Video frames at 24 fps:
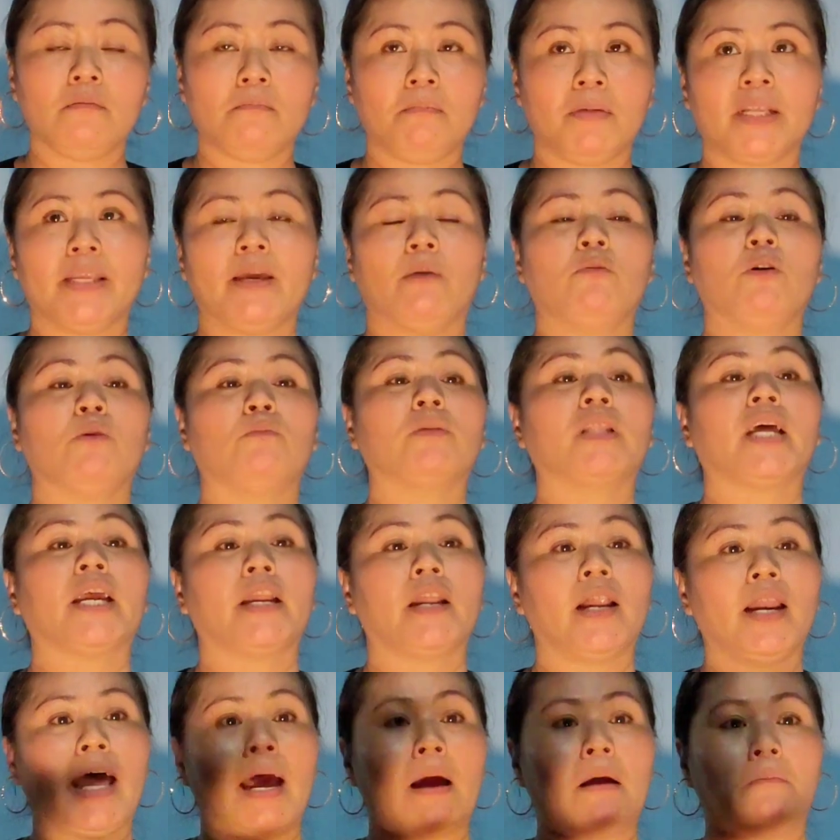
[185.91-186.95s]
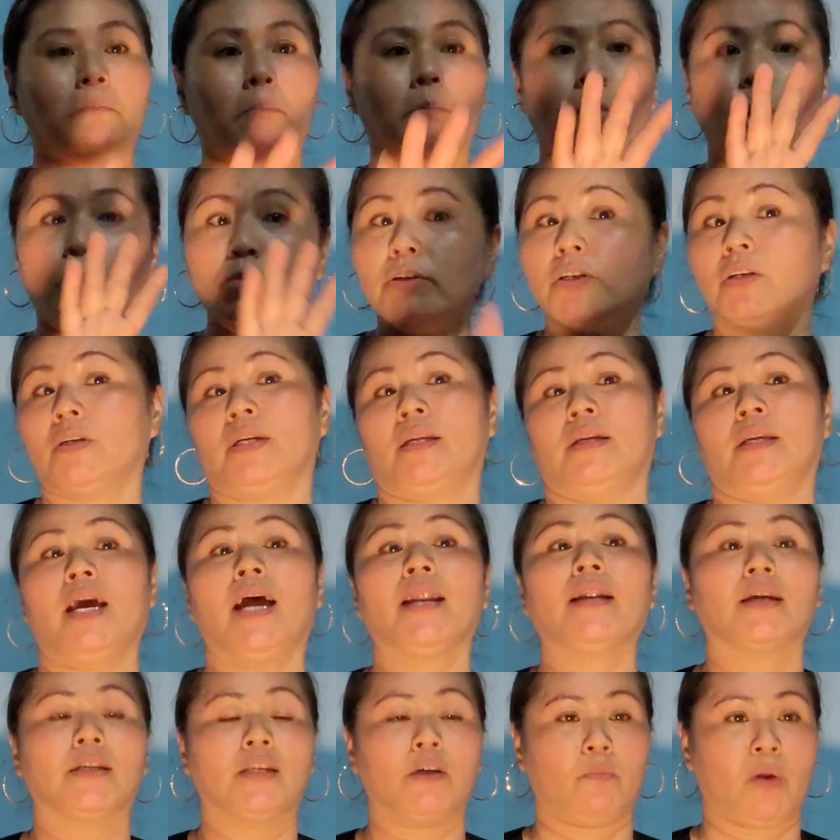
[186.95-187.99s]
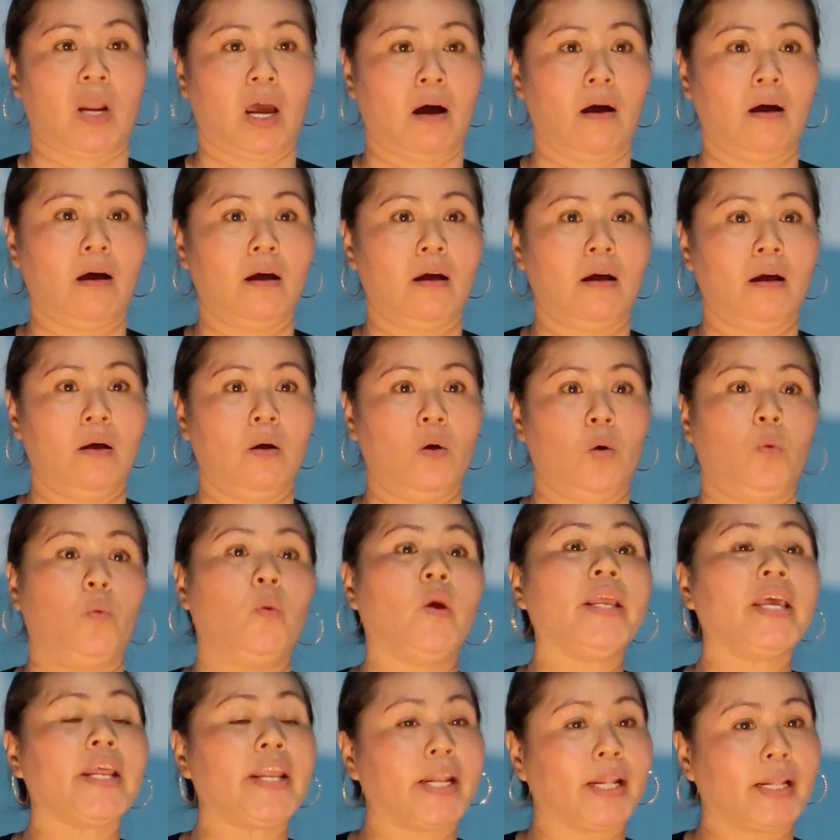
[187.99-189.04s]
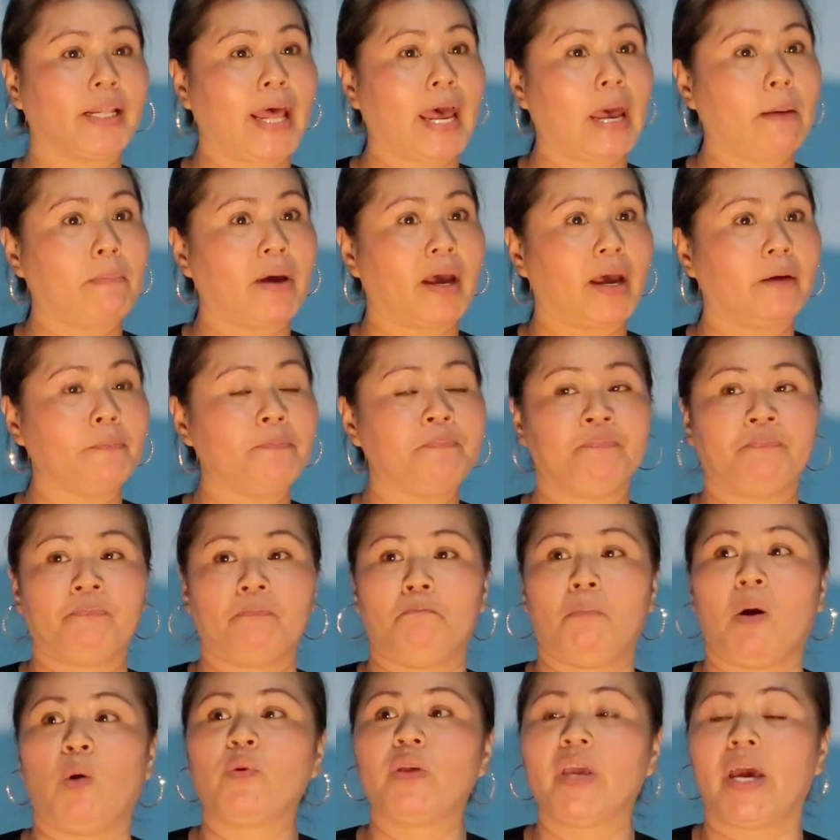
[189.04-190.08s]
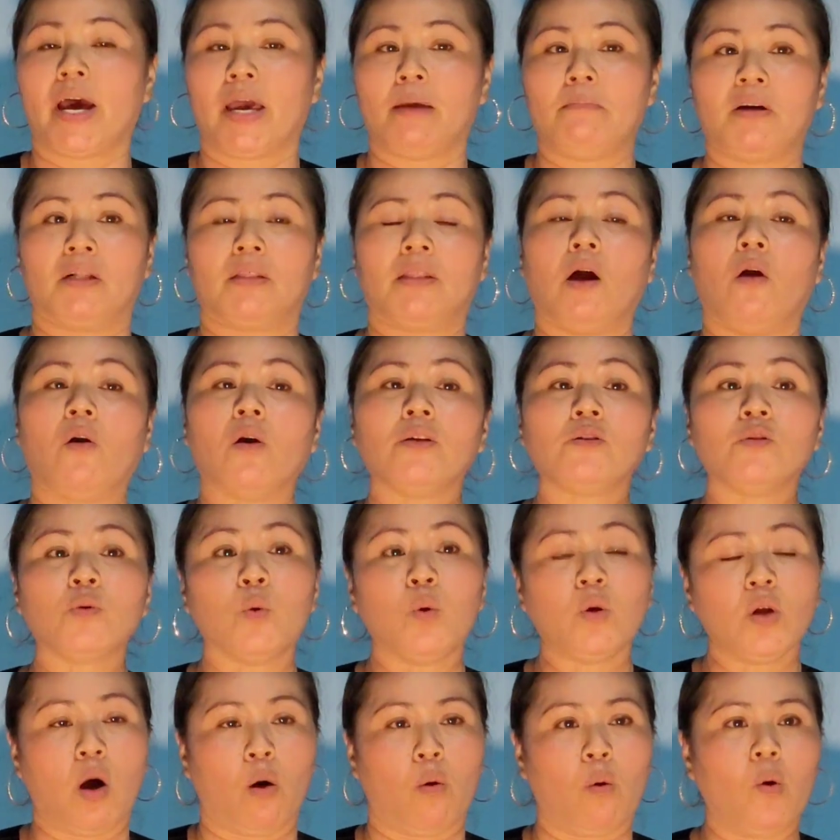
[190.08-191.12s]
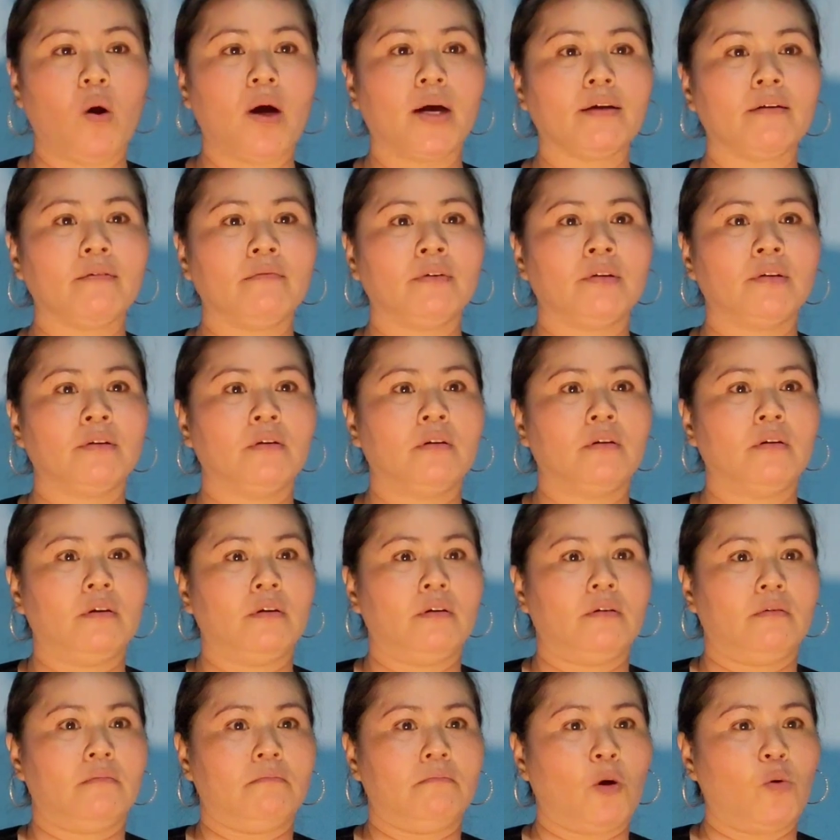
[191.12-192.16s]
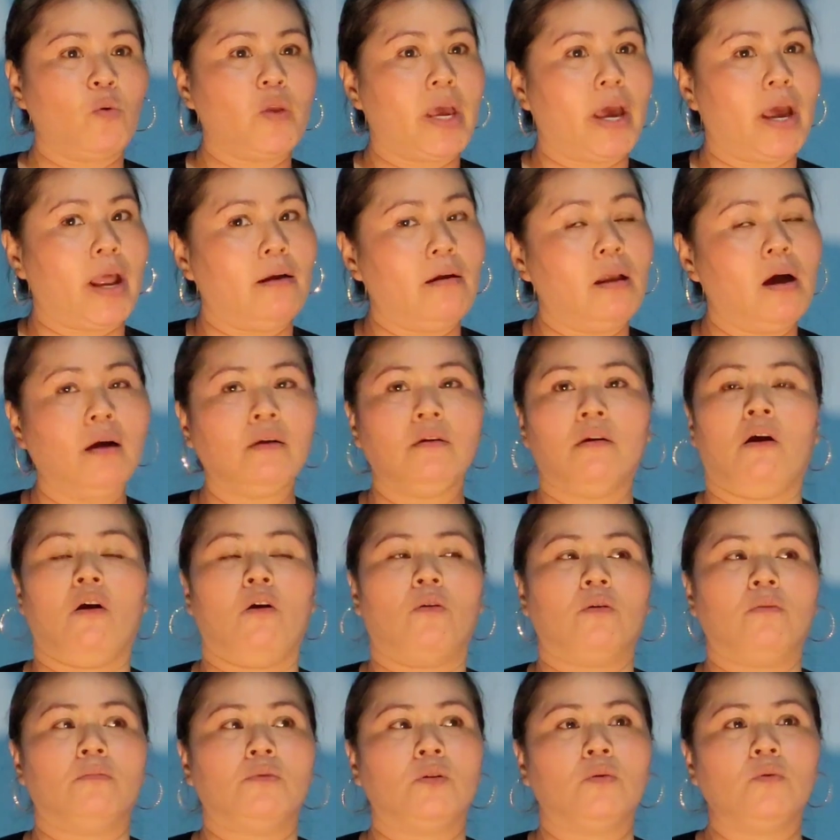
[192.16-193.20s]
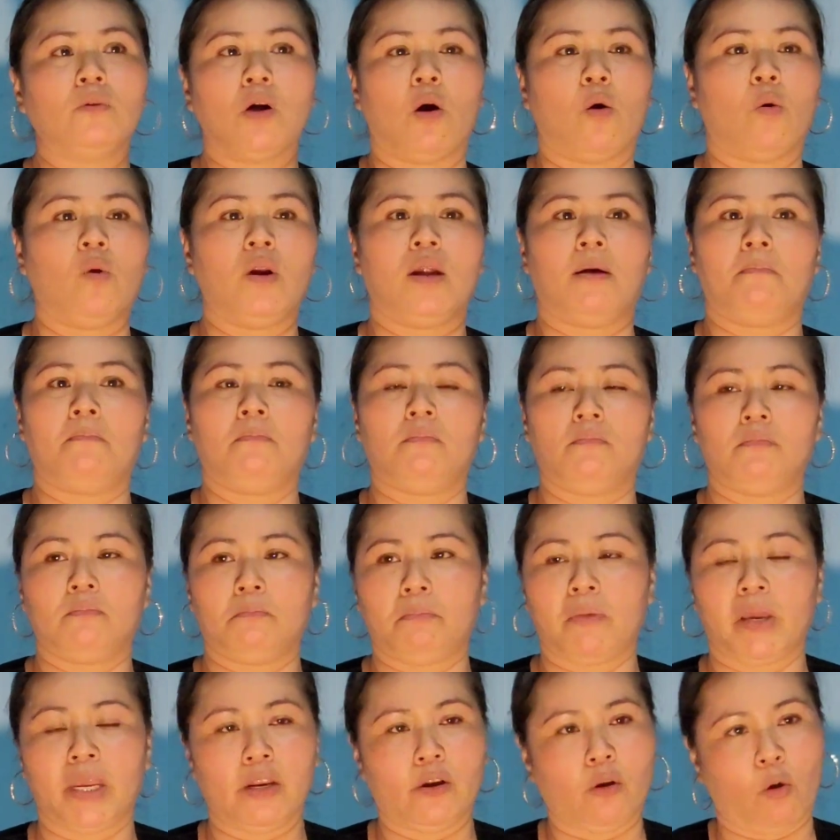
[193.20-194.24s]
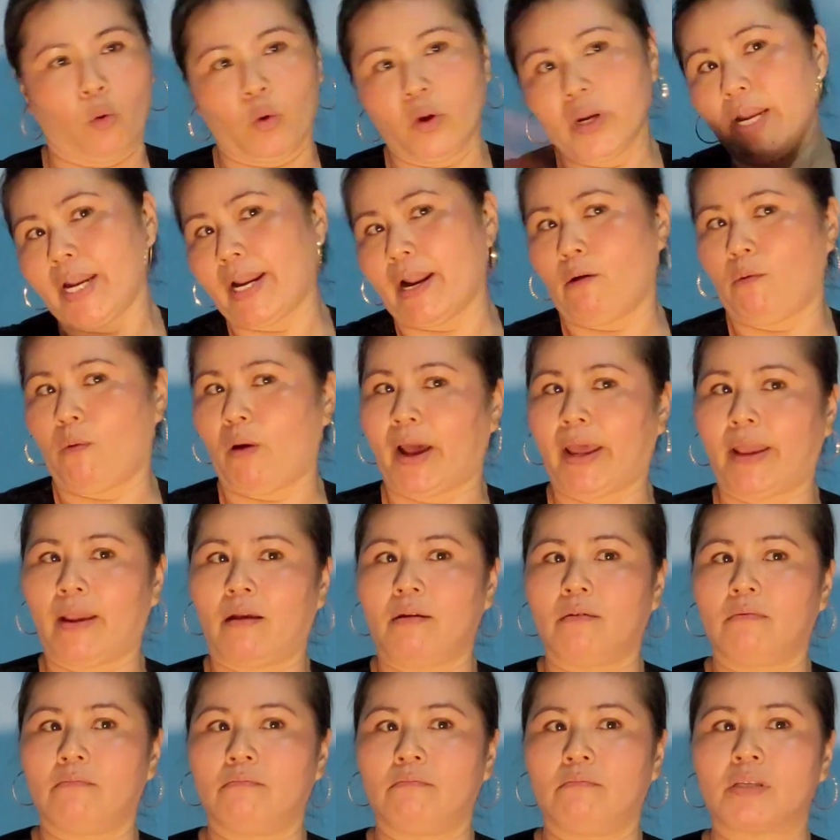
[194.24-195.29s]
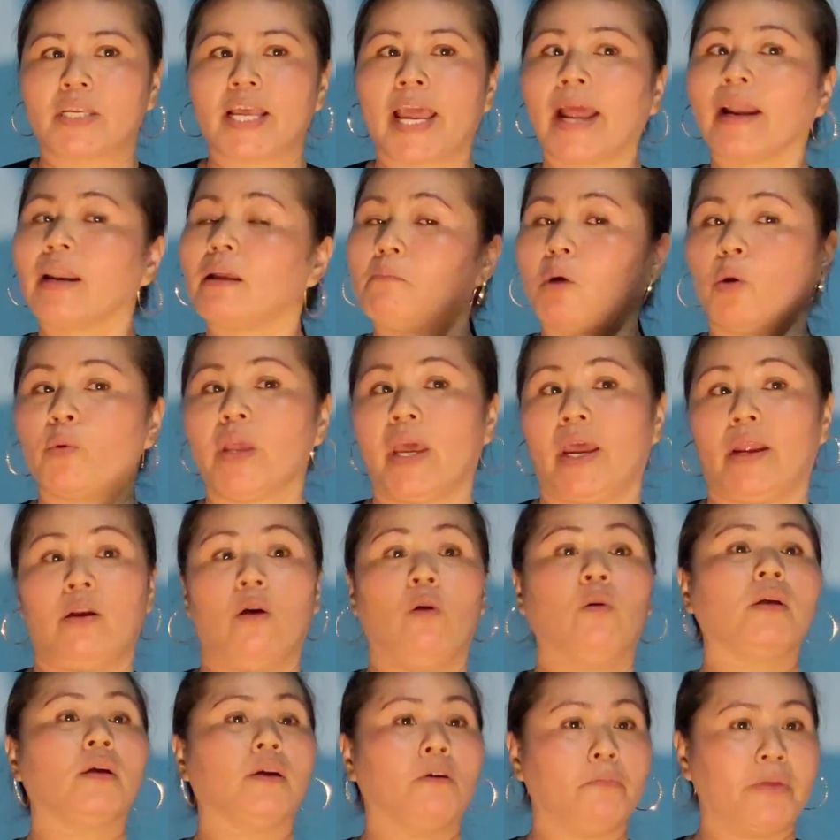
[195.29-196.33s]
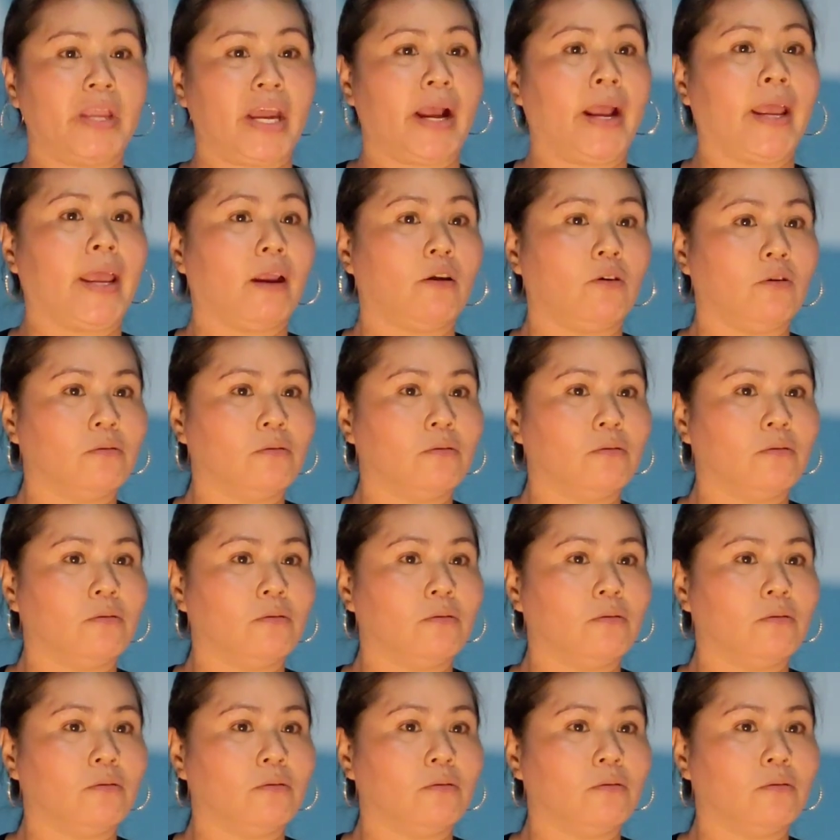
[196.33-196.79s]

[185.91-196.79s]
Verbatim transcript: Mà trong công ty đó là 4 người chết ở trong đó, nguyên gia đình ta. Mà bảo vệ mà tối xuống ngủ á, bảo vệ lớn con lắm, xuống ngủ là bị đuổi đi ra ngoài. Sáng là bảo vệ nói cho công nhân